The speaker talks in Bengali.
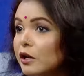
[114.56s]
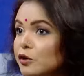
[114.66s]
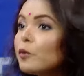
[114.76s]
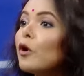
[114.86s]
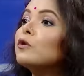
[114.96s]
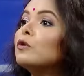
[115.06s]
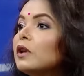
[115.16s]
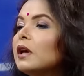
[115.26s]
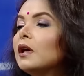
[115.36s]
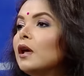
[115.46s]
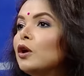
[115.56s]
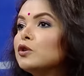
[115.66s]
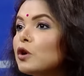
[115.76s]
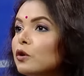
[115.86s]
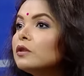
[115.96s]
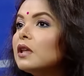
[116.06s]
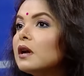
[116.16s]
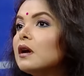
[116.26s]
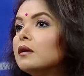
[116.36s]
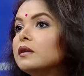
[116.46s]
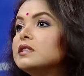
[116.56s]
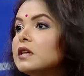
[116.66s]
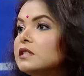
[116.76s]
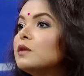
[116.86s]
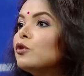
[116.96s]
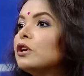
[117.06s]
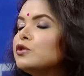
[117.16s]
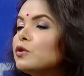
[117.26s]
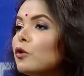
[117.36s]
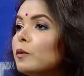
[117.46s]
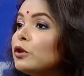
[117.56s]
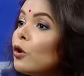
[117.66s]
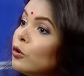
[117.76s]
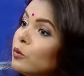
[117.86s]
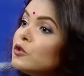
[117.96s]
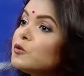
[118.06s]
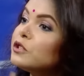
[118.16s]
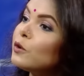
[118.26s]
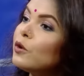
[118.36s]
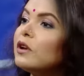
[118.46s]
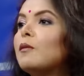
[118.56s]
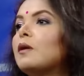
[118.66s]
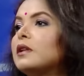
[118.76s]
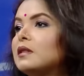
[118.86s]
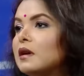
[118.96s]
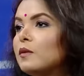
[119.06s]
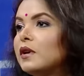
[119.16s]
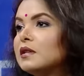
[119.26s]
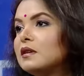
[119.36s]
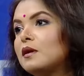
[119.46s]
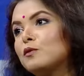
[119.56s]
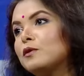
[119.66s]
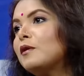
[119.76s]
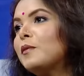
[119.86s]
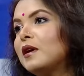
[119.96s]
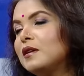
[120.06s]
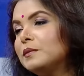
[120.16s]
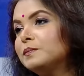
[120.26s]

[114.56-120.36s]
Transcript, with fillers: আর একটু বড় হলে যখন তারা নিজের জীবনে কিছু করবে তখন বুঝবো যে কোনটা বাবার থেকে পেয়েছে আর কোনটা পায়নি